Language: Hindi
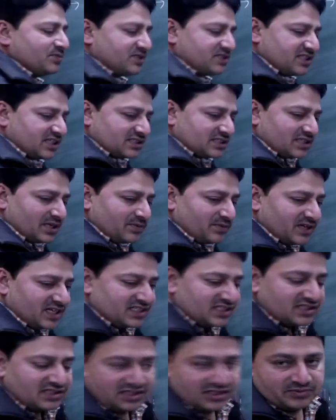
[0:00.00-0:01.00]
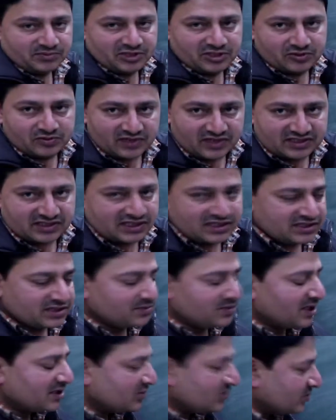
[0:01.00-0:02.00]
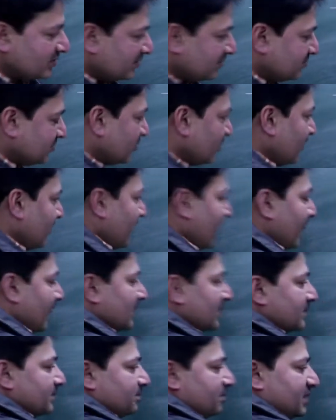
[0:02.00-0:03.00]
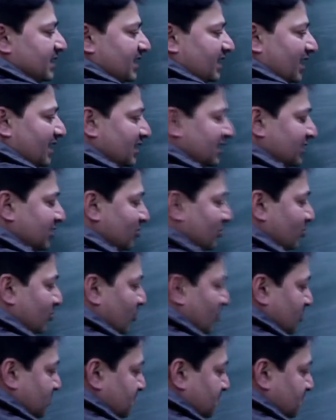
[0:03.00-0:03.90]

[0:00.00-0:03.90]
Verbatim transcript: स्ट्रक्चर पे आ जाते हैं बिल्कुल आसान सी बात होगी अब तो बीटा डी ग्लूकोज